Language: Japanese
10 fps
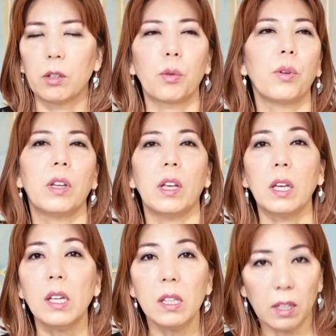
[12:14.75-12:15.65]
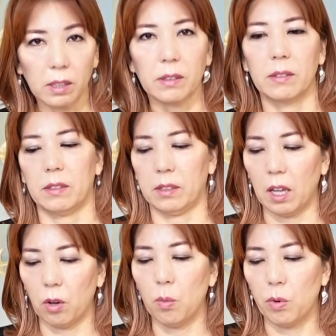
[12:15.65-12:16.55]
これでいいんだっ
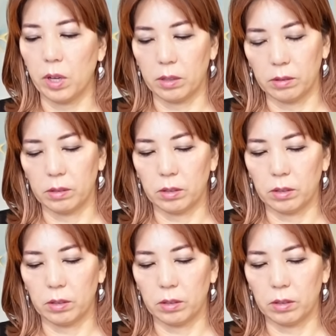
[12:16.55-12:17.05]
て思える、